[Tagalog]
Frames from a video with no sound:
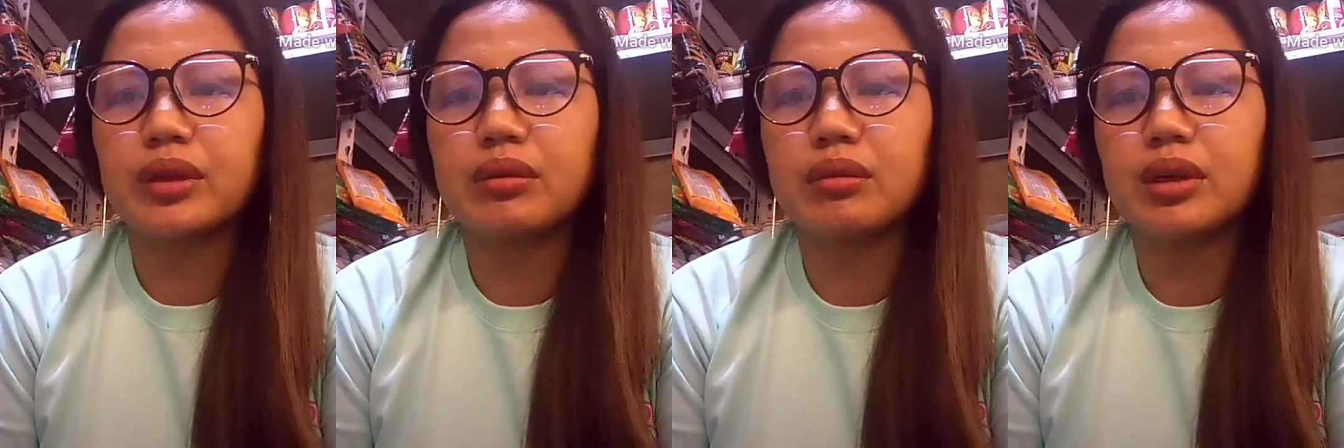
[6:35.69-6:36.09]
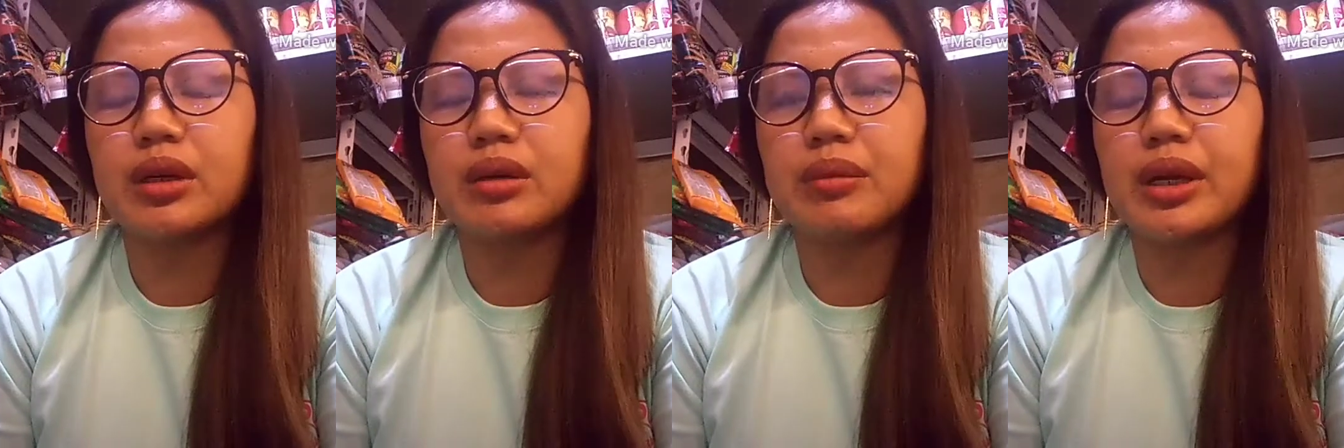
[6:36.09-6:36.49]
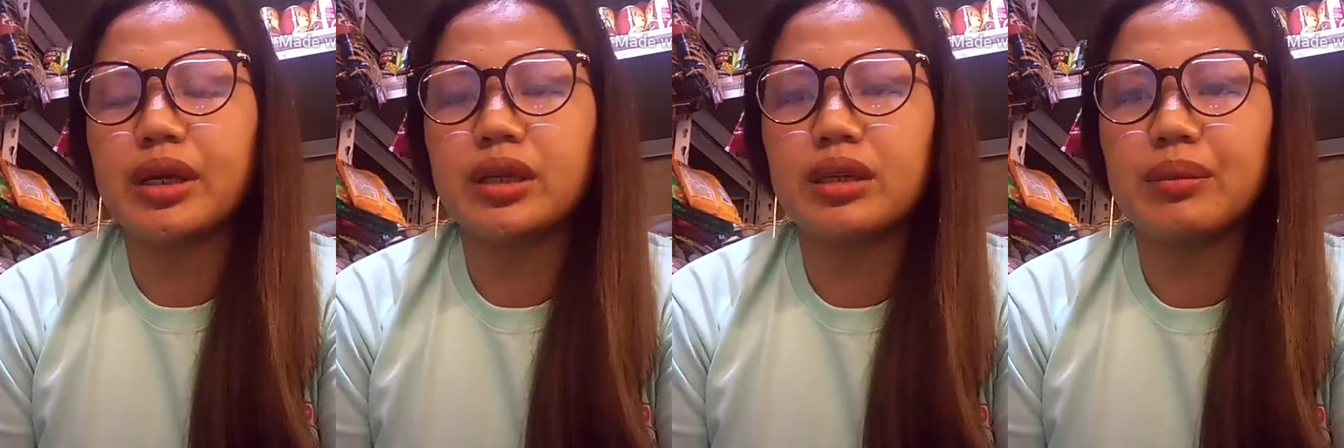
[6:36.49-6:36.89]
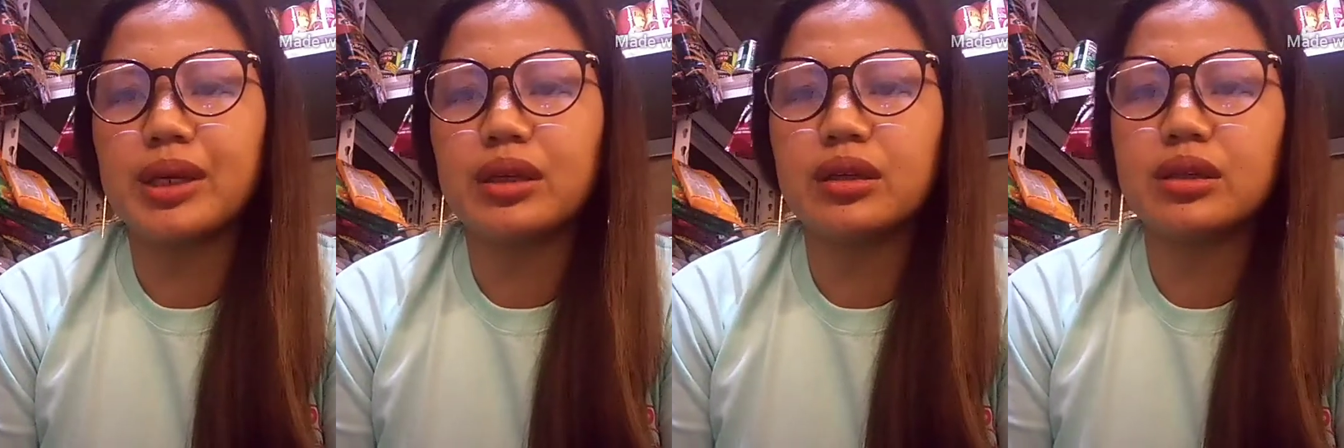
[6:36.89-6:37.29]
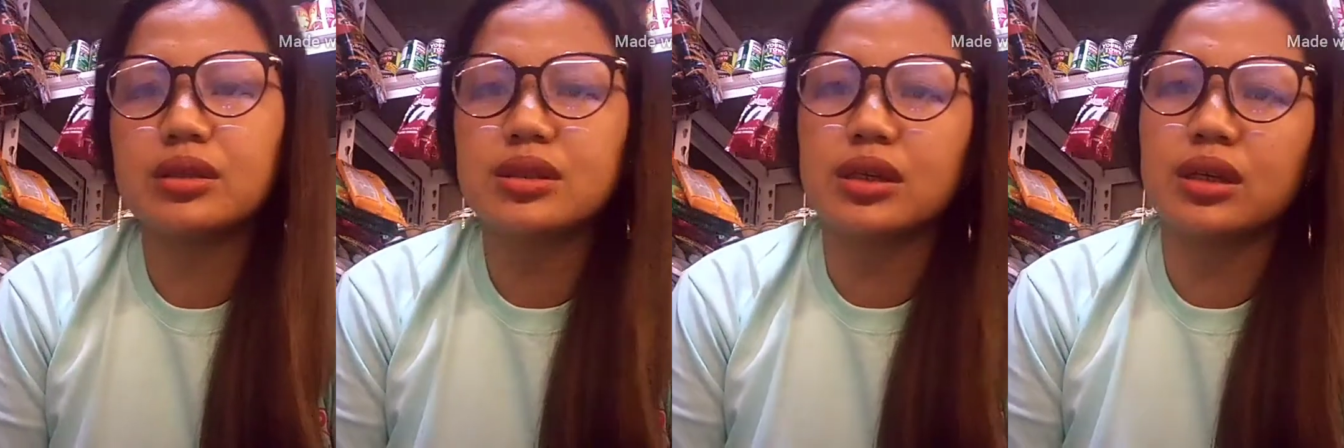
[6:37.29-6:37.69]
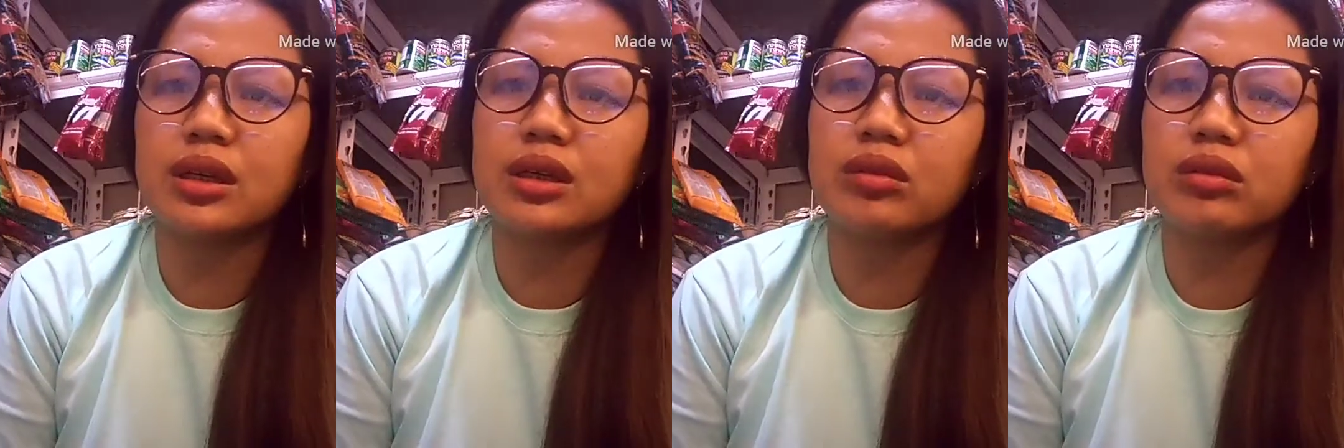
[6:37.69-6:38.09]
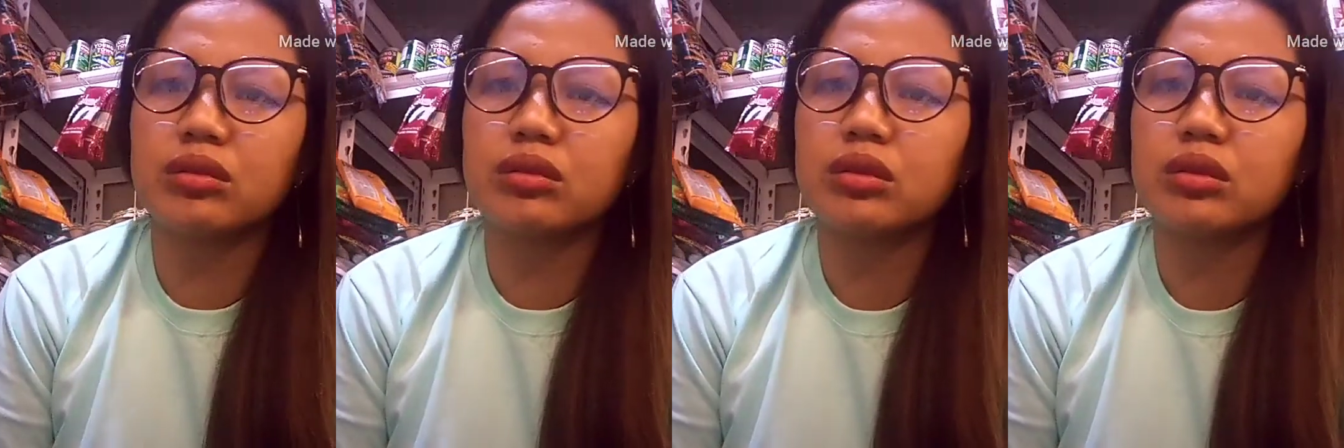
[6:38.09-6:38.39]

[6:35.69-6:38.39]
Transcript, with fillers: makabayad naman sa ano ko